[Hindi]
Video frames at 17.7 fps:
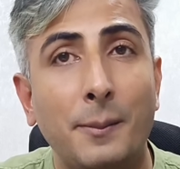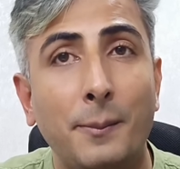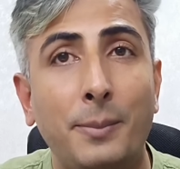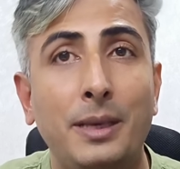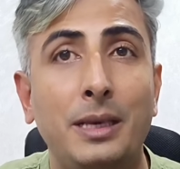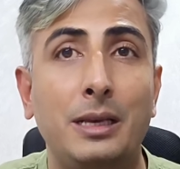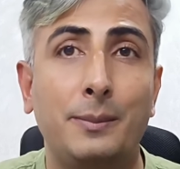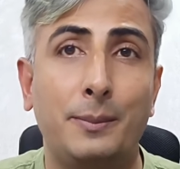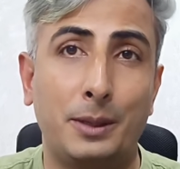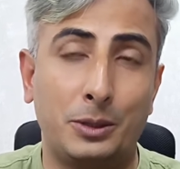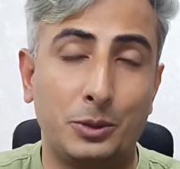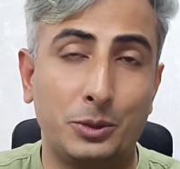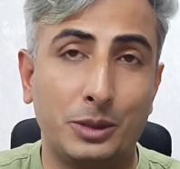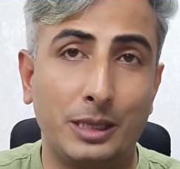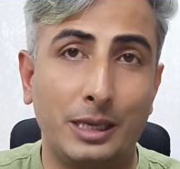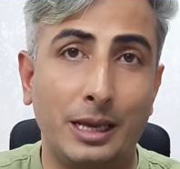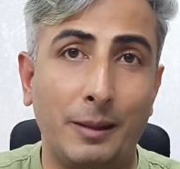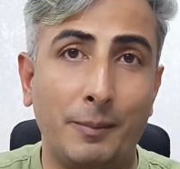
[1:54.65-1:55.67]
पीक पर पर
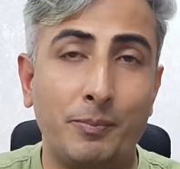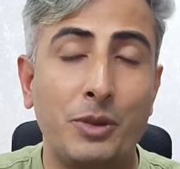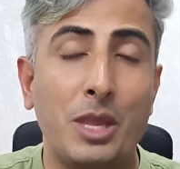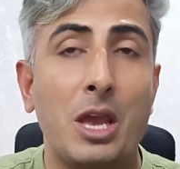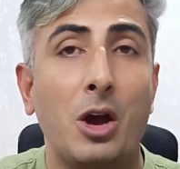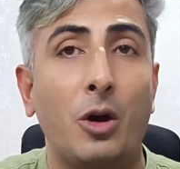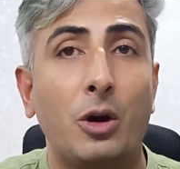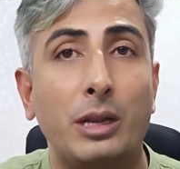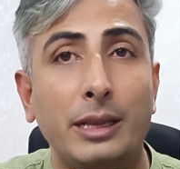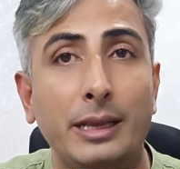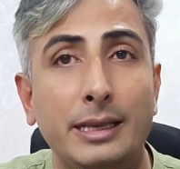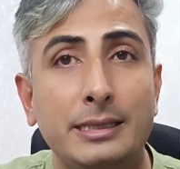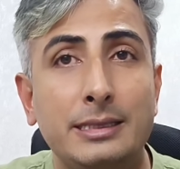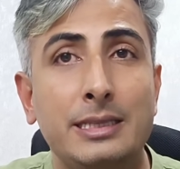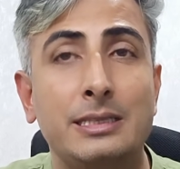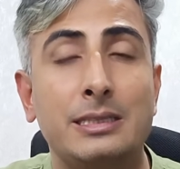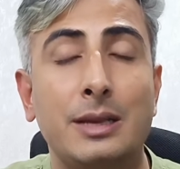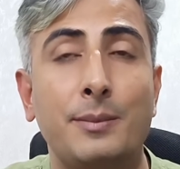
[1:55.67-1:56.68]
होती है और
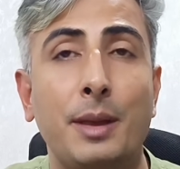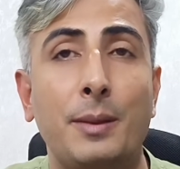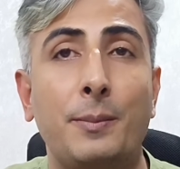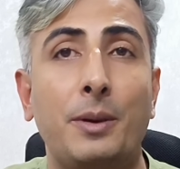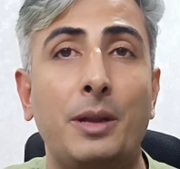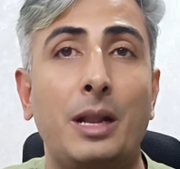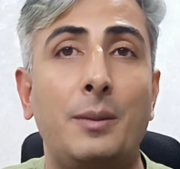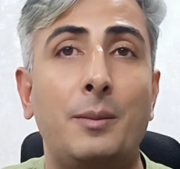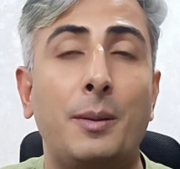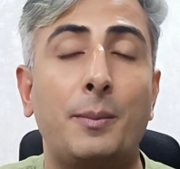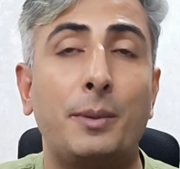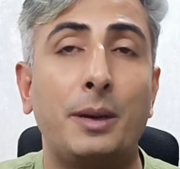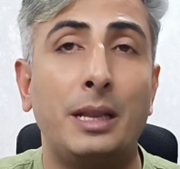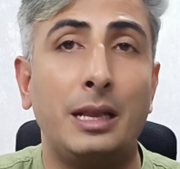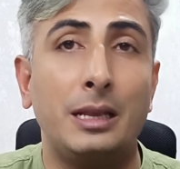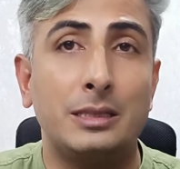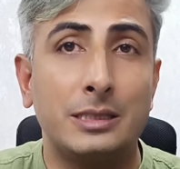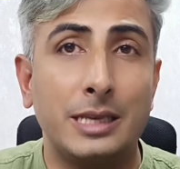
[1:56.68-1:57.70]
इसी समय पर हम
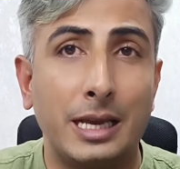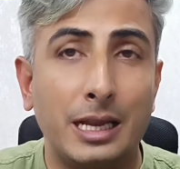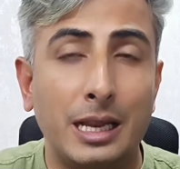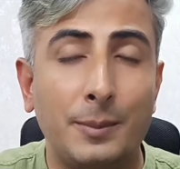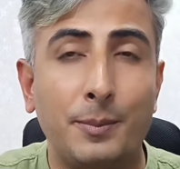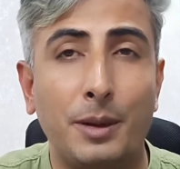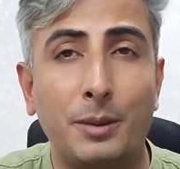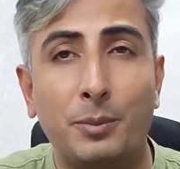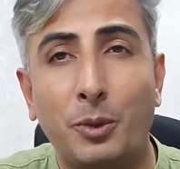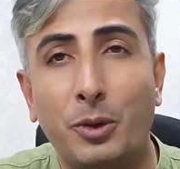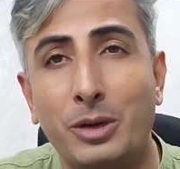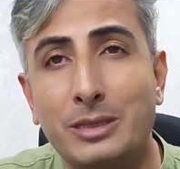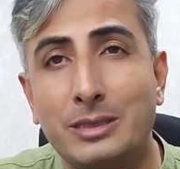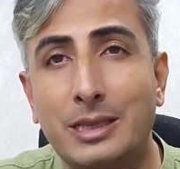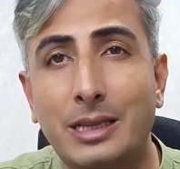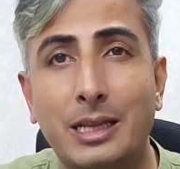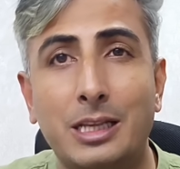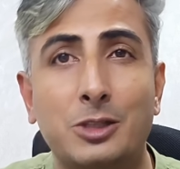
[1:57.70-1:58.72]
अपने चेहरे पर
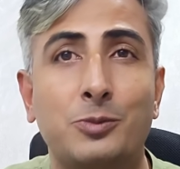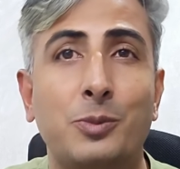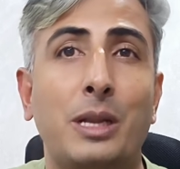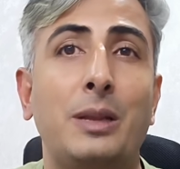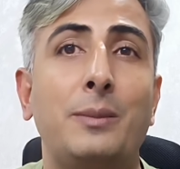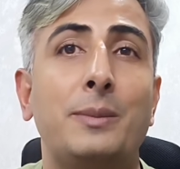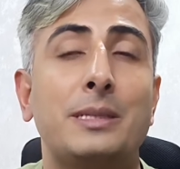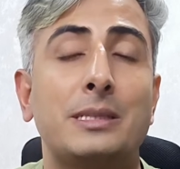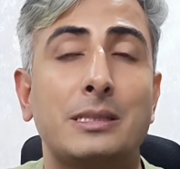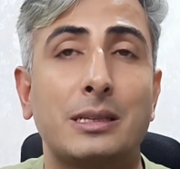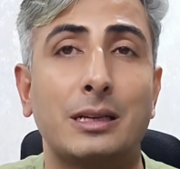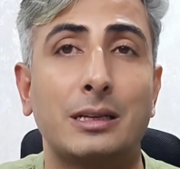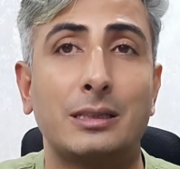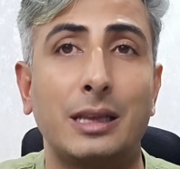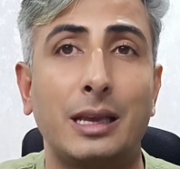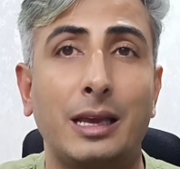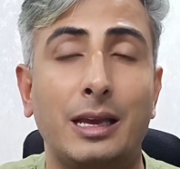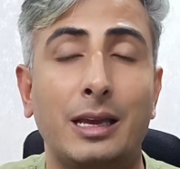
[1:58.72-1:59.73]
बहुत सारे एक्सपेरिमेंट्स
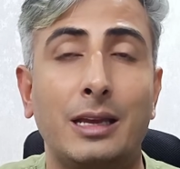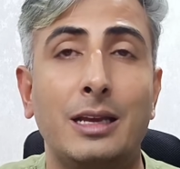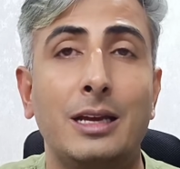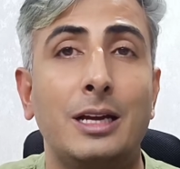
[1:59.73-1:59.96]
करते हैं